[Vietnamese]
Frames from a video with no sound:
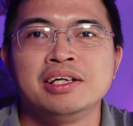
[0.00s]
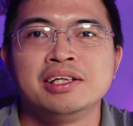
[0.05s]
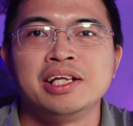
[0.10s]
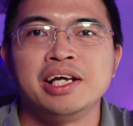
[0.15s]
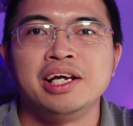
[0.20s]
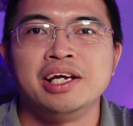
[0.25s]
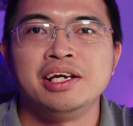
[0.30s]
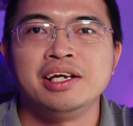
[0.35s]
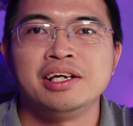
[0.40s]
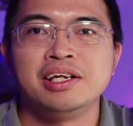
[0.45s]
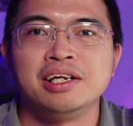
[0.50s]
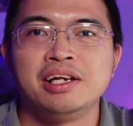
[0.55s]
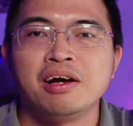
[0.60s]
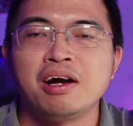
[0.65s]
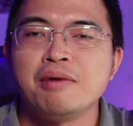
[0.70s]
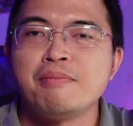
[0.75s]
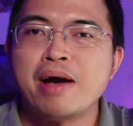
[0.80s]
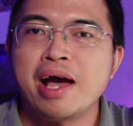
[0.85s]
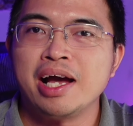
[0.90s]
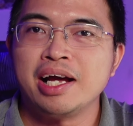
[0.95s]
Thì nếu
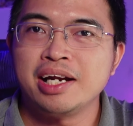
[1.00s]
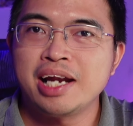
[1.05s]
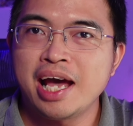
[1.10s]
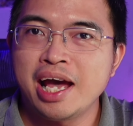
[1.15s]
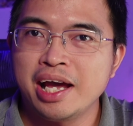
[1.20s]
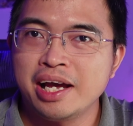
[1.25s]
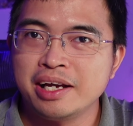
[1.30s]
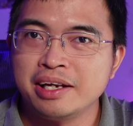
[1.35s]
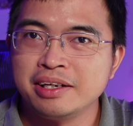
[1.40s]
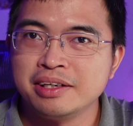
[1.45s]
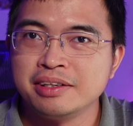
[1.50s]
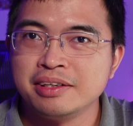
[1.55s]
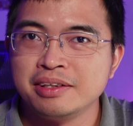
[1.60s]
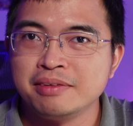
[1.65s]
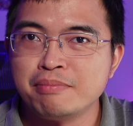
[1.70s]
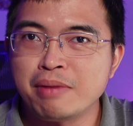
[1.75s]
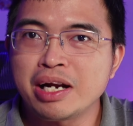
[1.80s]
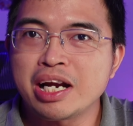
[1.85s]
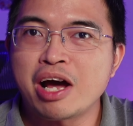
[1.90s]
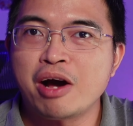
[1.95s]
các bạn đang
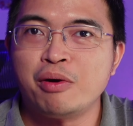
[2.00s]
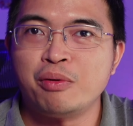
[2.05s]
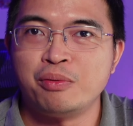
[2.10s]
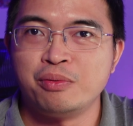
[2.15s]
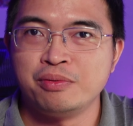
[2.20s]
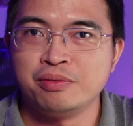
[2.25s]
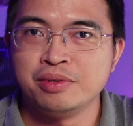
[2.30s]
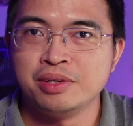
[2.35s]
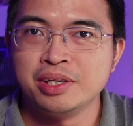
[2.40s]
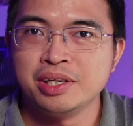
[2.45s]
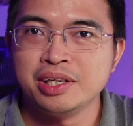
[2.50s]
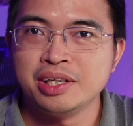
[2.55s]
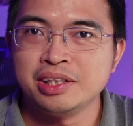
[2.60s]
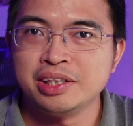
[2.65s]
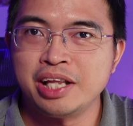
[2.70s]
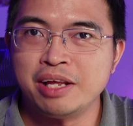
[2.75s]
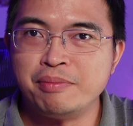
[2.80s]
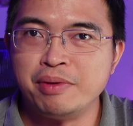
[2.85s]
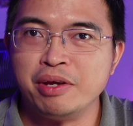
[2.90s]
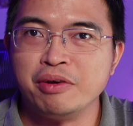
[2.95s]
bắt đầu
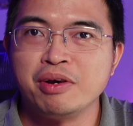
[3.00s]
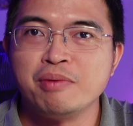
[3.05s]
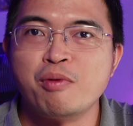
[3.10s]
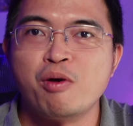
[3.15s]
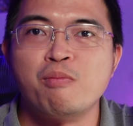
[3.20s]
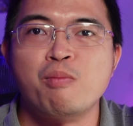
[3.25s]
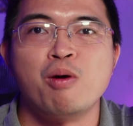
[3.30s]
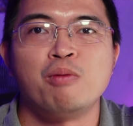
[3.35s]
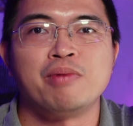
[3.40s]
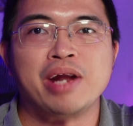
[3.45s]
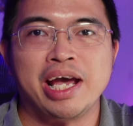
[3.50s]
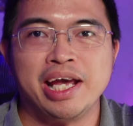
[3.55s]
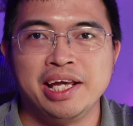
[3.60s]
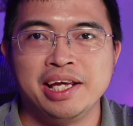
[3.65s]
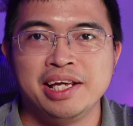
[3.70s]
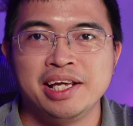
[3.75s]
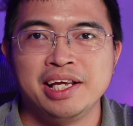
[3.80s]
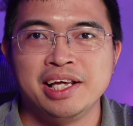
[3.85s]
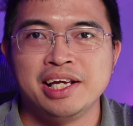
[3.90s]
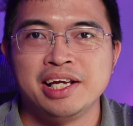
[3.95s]
tìm hiểu cái bộ môn này
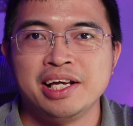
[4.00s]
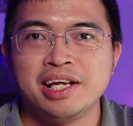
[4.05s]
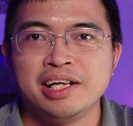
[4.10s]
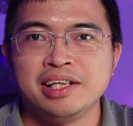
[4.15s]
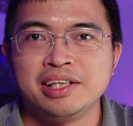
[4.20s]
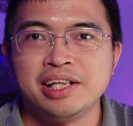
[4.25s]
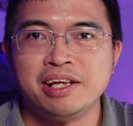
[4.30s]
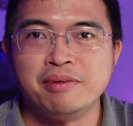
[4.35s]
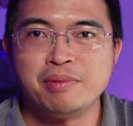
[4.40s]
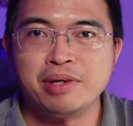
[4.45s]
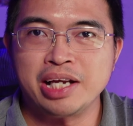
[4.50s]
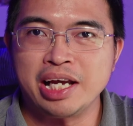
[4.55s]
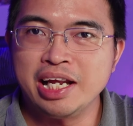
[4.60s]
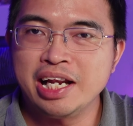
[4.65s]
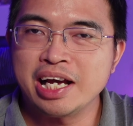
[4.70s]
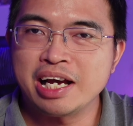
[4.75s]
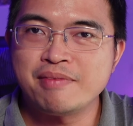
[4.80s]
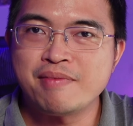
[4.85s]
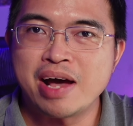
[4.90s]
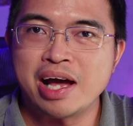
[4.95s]
thì mình nghĩ
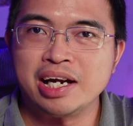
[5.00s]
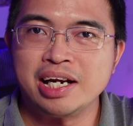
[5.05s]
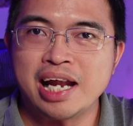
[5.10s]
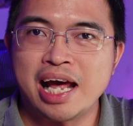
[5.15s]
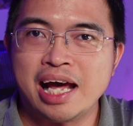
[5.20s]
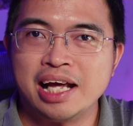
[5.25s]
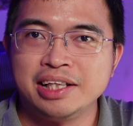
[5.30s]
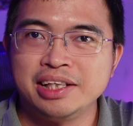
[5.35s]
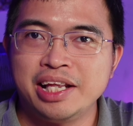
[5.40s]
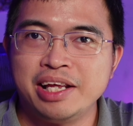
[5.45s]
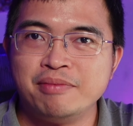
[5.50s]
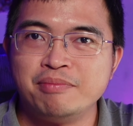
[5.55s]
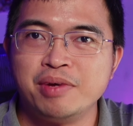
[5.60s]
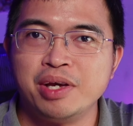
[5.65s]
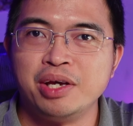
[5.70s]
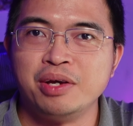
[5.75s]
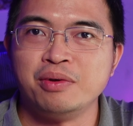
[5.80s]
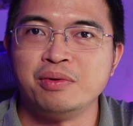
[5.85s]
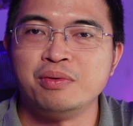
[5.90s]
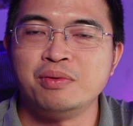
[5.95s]
là các bạn đã tìm
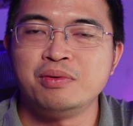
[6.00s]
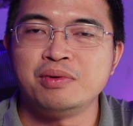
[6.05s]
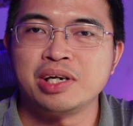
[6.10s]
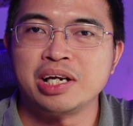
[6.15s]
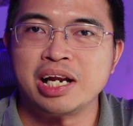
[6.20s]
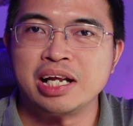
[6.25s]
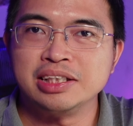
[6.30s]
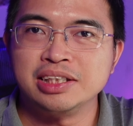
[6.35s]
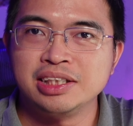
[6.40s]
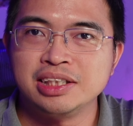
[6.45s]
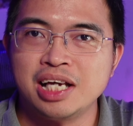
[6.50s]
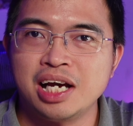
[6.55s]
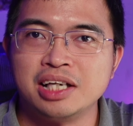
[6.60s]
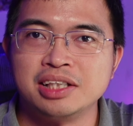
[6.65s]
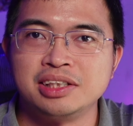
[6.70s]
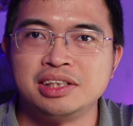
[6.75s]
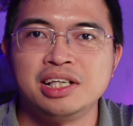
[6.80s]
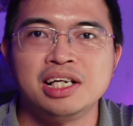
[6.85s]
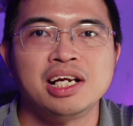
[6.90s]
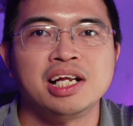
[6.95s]
hiểu, đã
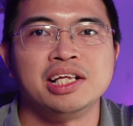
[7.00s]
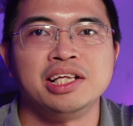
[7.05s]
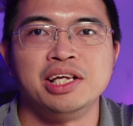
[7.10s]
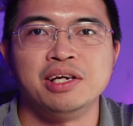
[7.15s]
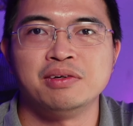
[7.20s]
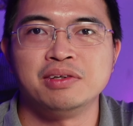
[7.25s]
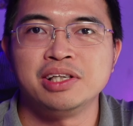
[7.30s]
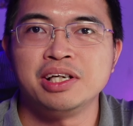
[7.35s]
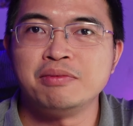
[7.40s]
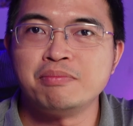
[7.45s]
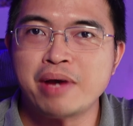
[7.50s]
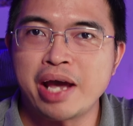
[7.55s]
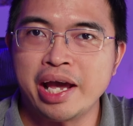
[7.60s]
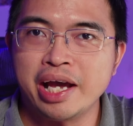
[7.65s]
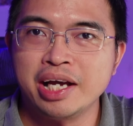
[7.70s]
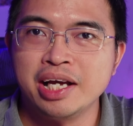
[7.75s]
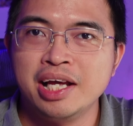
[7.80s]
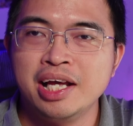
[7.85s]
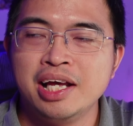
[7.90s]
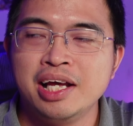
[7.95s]
search rất là nhiều ở trên
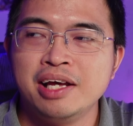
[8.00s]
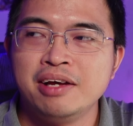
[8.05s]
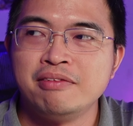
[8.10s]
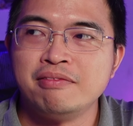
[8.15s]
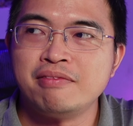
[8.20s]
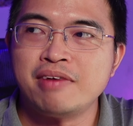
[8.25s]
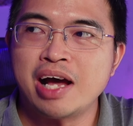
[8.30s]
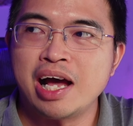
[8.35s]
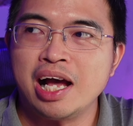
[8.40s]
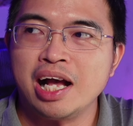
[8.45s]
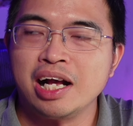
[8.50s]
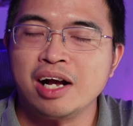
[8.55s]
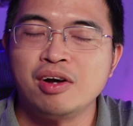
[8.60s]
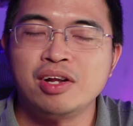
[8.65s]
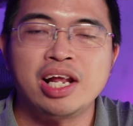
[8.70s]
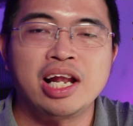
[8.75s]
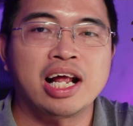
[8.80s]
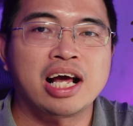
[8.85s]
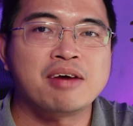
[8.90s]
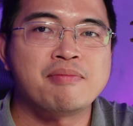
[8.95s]
mạng và có
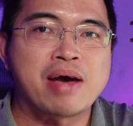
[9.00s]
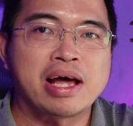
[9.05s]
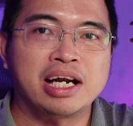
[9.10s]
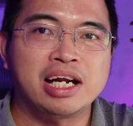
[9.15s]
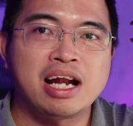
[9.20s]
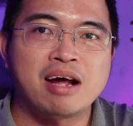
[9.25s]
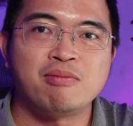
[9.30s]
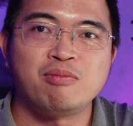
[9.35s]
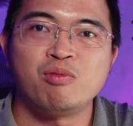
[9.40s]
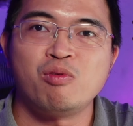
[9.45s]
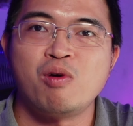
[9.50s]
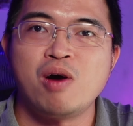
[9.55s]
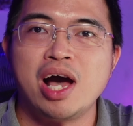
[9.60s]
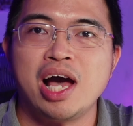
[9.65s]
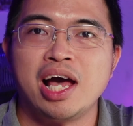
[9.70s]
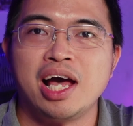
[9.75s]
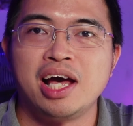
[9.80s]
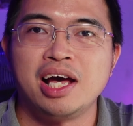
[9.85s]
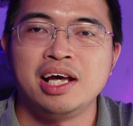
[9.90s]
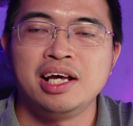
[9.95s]
thể là các bạn đã đọc
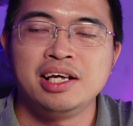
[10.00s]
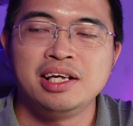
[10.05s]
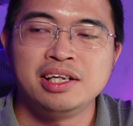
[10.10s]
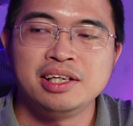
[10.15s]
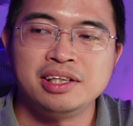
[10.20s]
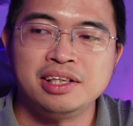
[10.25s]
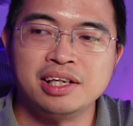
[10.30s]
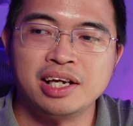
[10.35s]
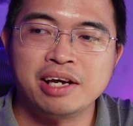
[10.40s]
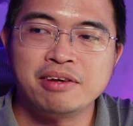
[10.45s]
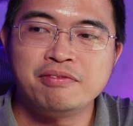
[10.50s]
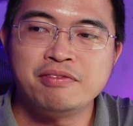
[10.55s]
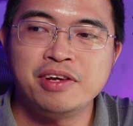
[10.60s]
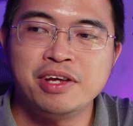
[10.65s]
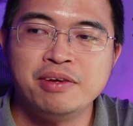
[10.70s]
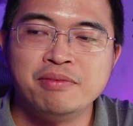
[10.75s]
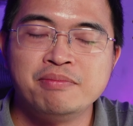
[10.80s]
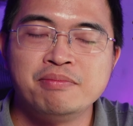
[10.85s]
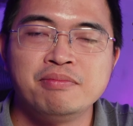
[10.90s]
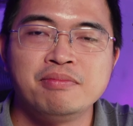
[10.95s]
qua những cái
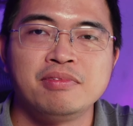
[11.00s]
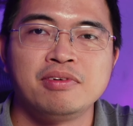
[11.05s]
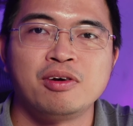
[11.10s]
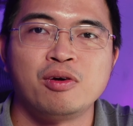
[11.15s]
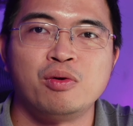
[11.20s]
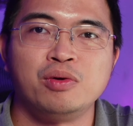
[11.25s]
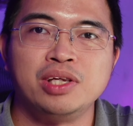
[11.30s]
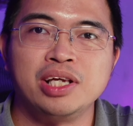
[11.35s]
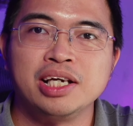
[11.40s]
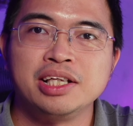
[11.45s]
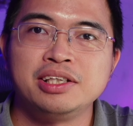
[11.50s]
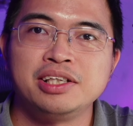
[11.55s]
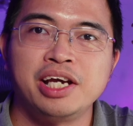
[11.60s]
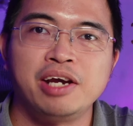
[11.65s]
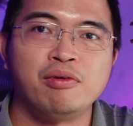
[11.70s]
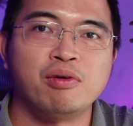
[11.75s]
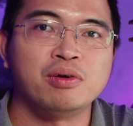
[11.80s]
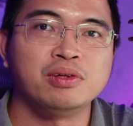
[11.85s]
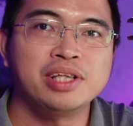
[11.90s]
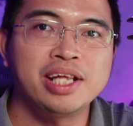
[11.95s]
phím của những cái thương
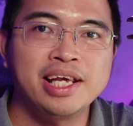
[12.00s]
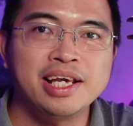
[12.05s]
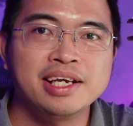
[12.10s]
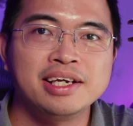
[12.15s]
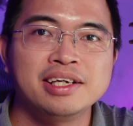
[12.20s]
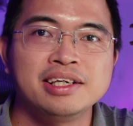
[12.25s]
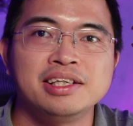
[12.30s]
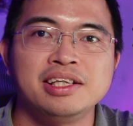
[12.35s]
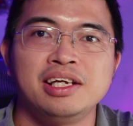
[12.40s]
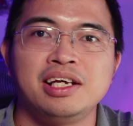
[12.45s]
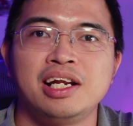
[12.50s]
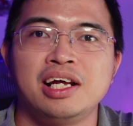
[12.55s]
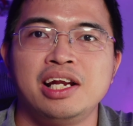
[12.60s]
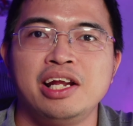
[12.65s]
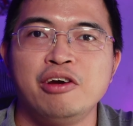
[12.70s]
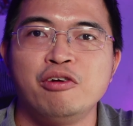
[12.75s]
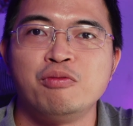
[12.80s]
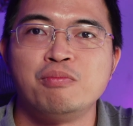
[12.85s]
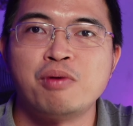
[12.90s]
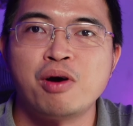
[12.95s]
hiệu nổi tiếng như là
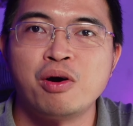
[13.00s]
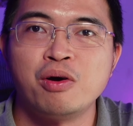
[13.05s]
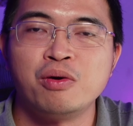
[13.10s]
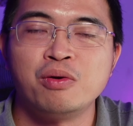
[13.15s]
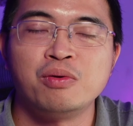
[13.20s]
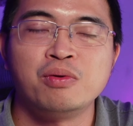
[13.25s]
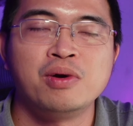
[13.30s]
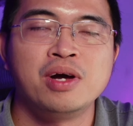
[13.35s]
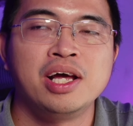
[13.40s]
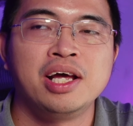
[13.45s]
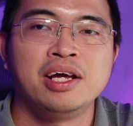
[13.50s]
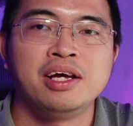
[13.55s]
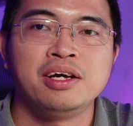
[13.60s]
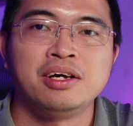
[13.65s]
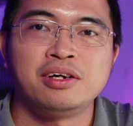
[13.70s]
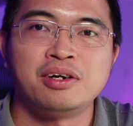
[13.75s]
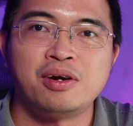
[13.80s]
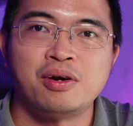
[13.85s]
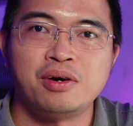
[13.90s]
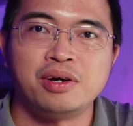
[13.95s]
Leopold,
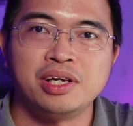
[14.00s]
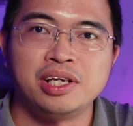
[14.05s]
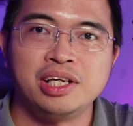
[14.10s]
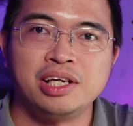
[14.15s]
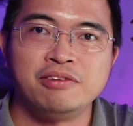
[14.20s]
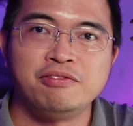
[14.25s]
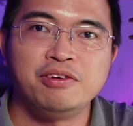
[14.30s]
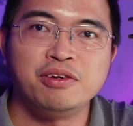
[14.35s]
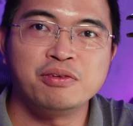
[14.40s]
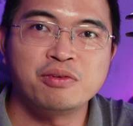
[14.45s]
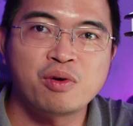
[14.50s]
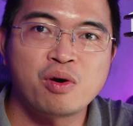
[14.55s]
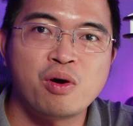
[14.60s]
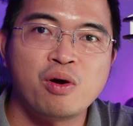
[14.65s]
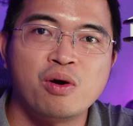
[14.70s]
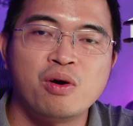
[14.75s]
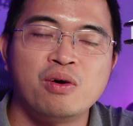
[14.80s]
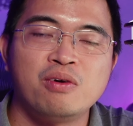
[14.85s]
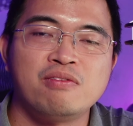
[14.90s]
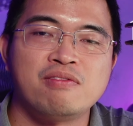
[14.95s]
rồi
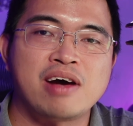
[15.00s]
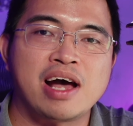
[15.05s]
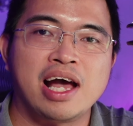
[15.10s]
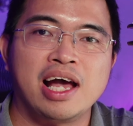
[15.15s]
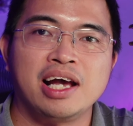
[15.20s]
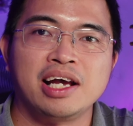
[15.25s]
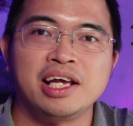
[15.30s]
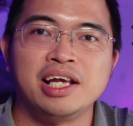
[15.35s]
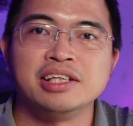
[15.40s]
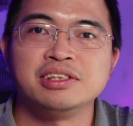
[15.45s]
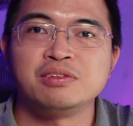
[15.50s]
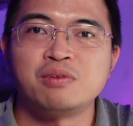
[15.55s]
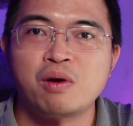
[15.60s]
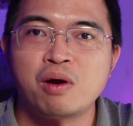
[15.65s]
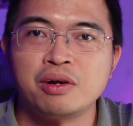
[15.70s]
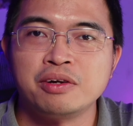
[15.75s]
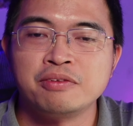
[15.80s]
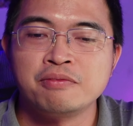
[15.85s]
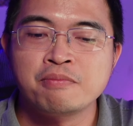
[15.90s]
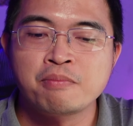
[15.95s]
Philco và
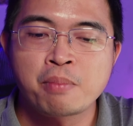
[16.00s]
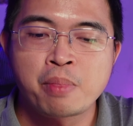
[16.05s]
Kitron.